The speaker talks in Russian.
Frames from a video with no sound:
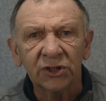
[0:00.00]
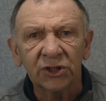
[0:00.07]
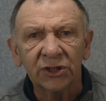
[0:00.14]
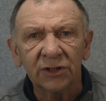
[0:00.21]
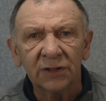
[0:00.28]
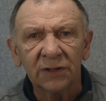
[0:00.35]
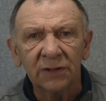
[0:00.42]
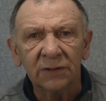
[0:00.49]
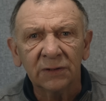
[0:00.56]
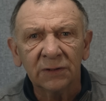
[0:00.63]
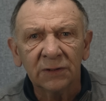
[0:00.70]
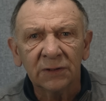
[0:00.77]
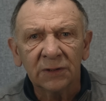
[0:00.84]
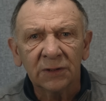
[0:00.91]
жены
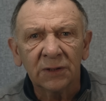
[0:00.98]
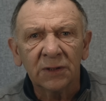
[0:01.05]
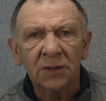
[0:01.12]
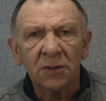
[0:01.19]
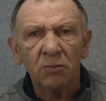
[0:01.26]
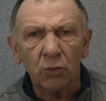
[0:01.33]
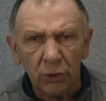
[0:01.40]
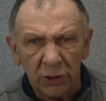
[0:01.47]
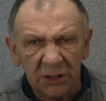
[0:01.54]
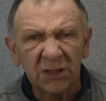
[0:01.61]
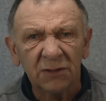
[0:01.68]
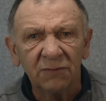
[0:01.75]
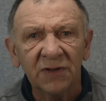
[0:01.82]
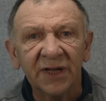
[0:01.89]

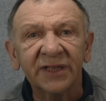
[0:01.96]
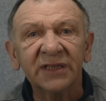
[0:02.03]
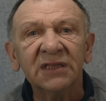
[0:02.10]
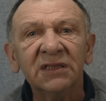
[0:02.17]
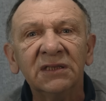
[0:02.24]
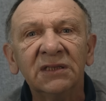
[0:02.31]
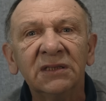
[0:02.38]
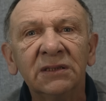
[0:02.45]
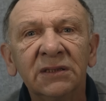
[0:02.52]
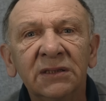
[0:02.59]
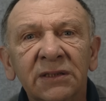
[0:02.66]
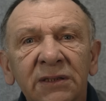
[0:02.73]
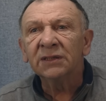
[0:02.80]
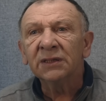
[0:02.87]
пояс верности.
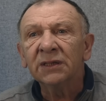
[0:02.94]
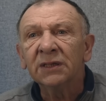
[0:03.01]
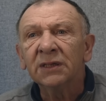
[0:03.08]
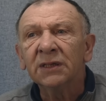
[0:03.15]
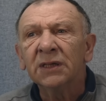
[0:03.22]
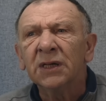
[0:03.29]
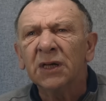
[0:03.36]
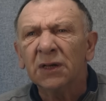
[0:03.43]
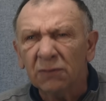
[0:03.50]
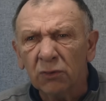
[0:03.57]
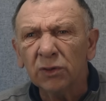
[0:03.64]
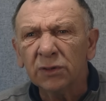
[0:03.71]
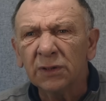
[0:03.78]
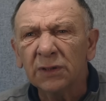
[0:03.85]
И
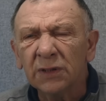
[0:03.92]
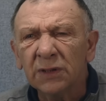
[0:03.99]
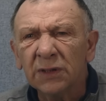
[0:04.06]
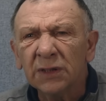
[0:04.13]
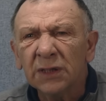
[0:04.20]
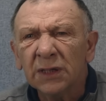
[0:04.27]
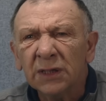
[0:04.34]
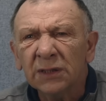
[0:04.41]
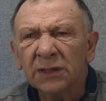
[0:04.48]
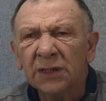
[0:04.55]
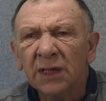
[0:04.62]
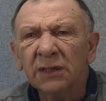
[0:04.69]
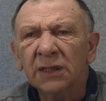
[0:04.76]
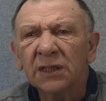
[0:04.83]
вот
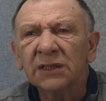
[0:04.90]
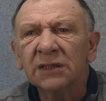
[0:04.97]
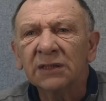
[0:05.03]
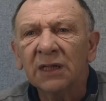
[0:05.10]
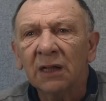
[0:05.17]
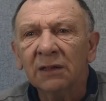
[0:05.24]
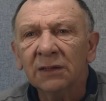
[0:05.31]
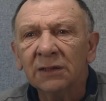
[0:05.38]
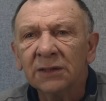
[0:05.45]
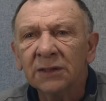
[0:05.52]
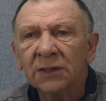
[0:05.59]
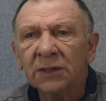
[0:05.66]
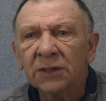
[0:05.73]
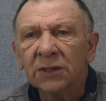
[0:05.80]
день настал,
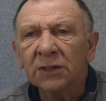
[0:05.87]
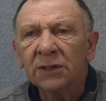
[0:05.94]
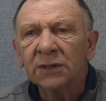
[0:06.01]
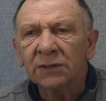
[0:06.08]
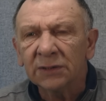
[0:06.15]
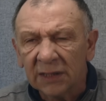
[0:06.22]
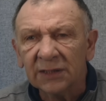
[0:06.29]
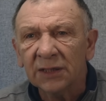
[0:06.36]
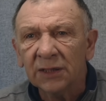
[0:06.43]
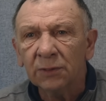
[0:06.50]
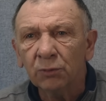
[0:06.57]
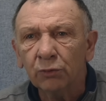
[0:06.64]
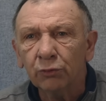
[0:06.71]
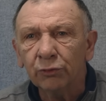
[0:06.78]
надо
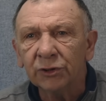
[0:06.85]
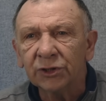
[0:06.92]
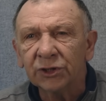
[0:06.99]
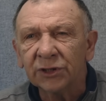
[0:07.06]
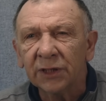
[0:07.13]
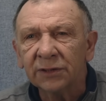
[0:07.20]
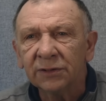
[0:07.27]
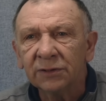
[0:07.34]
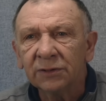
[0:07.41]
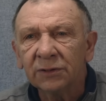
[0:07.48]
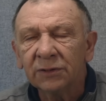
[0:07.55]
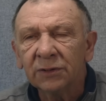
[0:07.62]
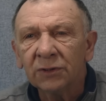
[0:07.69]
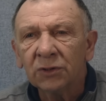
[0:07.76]
ему уезжать.
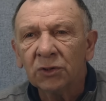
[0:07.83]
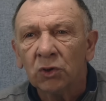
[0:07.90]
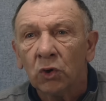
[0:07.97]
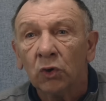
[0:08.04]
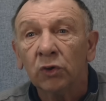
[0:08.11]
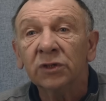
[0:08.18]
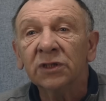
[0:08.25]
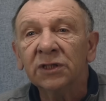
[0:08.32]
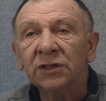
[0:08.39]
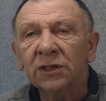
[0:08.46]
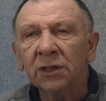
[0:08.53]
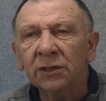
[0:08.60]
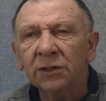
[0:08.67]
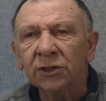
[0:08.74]
Он
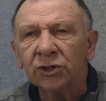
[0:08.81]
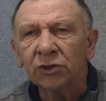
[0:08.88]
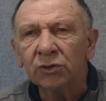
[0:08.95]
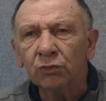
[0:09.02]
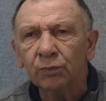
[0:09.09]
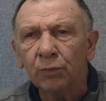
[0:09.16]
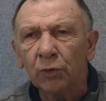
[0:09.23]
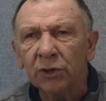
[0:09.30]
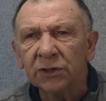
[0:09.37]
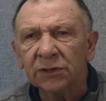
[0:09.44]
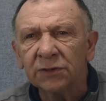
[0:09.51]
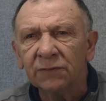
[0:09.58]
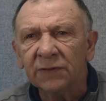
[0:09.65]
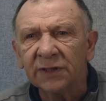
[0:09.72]
надел на жену
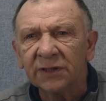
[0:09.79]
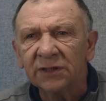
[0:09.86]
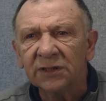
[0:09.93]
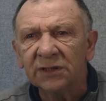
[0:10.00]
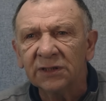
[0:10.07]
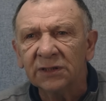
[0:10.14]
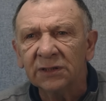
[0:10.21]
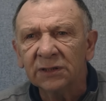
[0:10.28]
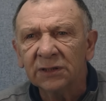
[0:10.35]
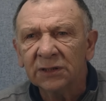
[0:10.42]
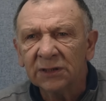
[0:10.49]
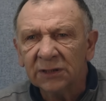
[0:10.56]
пояс верности,